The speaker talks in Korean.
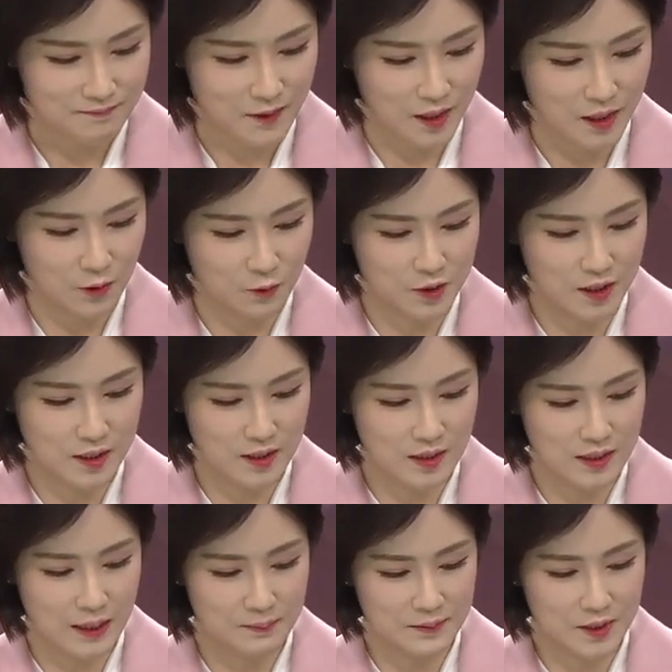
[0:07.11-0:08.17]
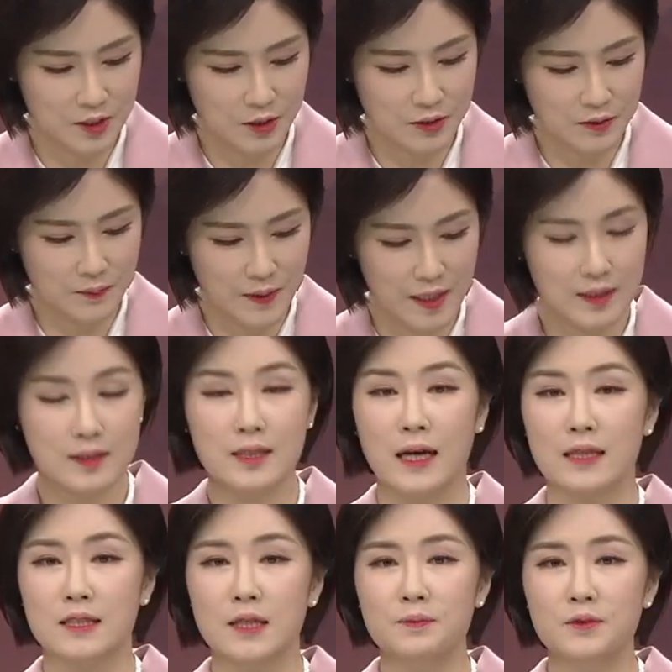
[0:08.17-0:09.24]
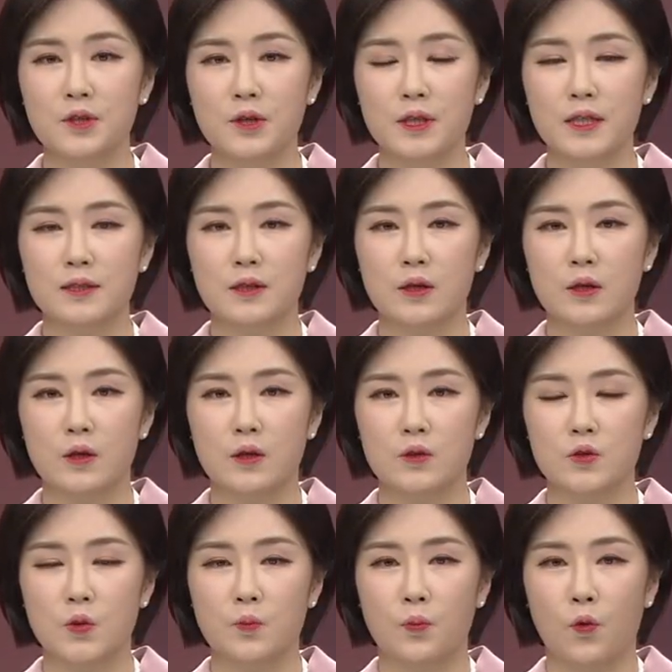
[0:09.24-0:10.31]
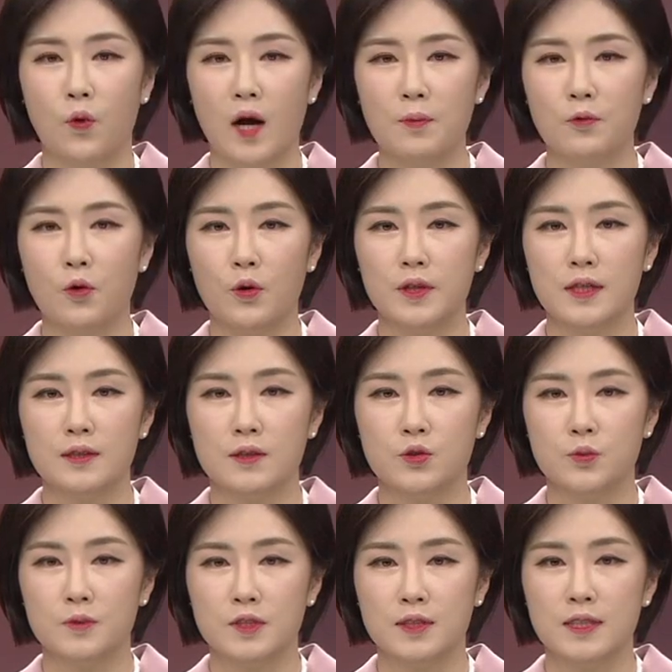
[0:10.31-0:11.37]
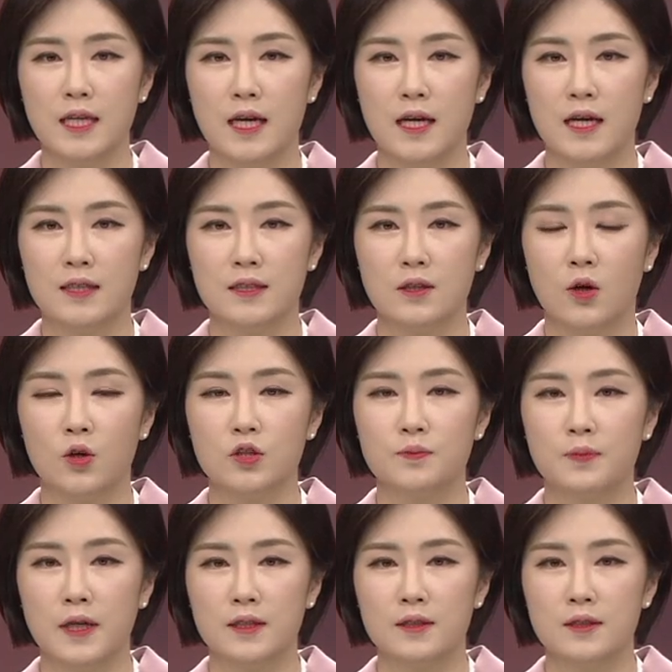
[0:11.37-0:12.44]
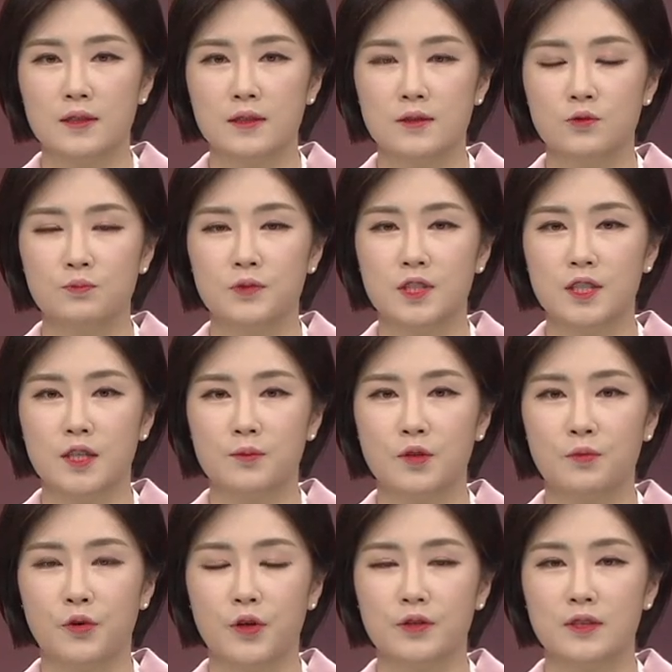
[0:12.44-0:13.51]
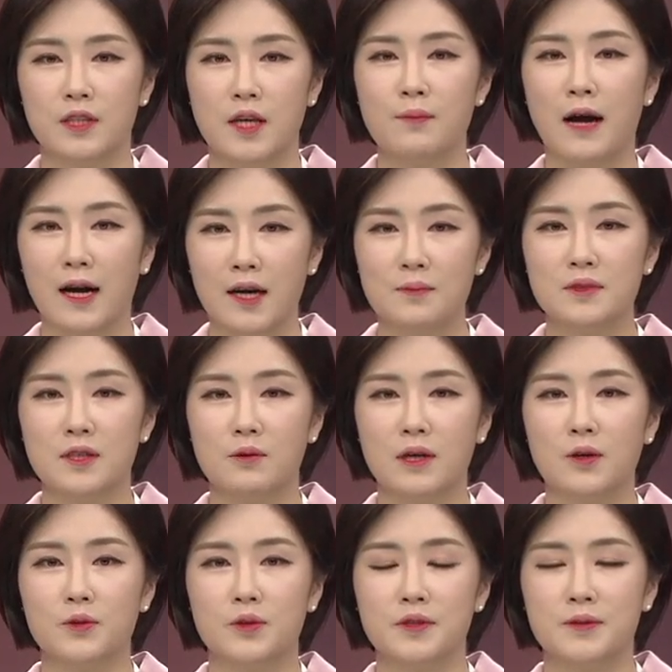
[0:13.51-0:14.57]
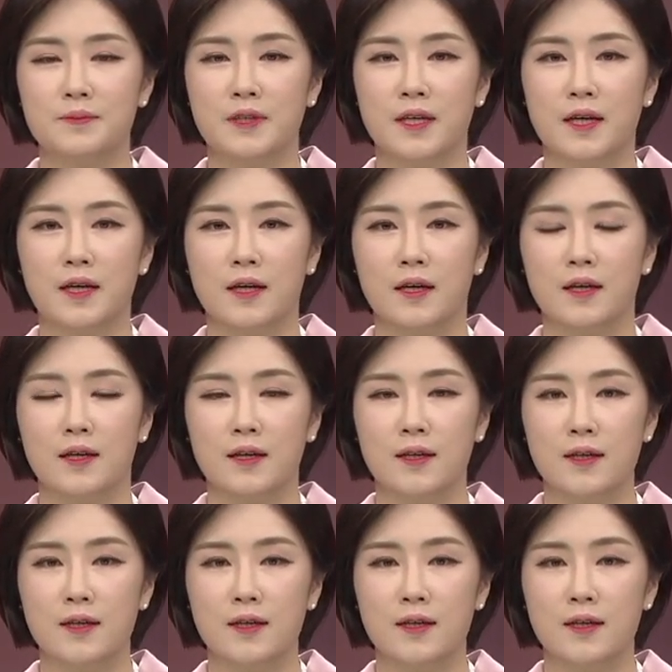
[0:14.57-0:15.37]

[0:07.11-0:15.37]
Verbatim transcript: 네, 오늘 3,140선에서 좀 보합권에서 좀 등락을 거듭하는 움직임을 보였는데 마감 상황은 어떻습니까?